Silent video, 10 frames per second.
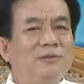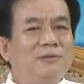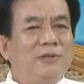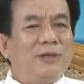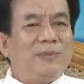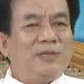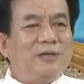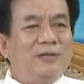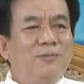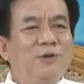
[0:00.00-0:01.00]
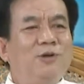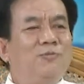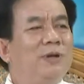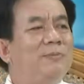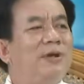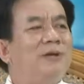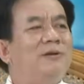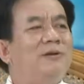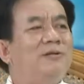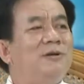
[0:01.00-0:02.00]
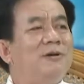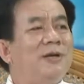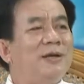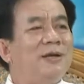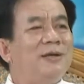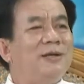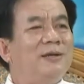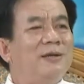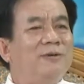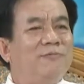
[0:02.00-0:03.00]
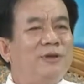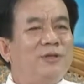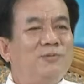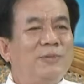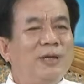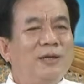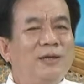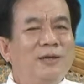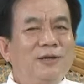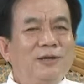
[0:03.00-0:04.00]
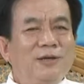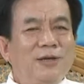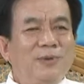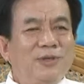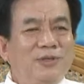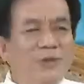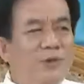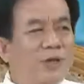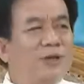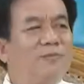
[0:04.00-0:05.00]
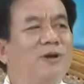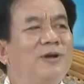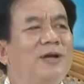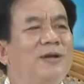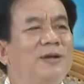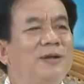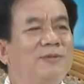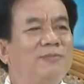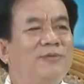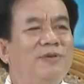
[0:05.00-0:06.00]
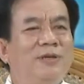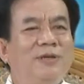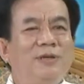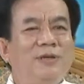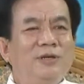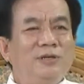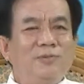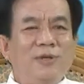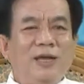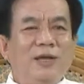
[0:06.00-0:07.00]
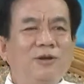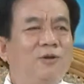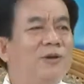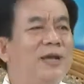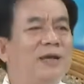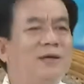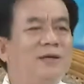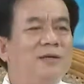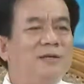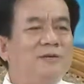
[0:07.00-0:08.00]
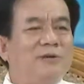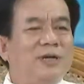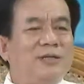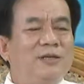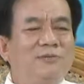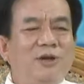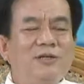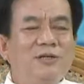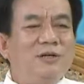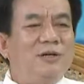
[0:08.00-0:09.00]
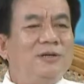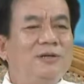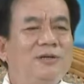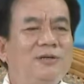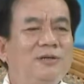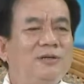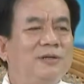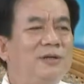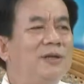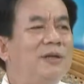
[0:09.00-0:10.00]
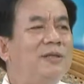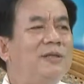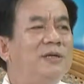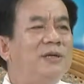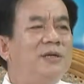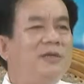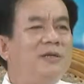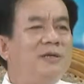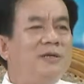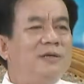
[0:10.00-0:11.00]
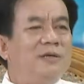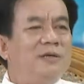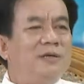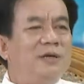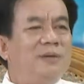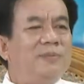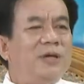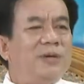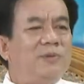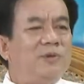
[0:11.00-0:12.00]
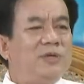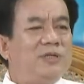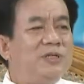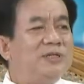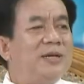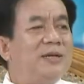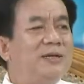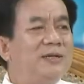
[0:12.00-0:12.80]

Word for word: để mà tránh cho mũi đốt là một cái rất khó khăn Vậy. Vâng. và chúng ta để mà tiêu diệt nó cũng khó khăn bởi vì trong nhà đồ đạc và những vật chứa đó là những cái nơi mà mũi sinh sản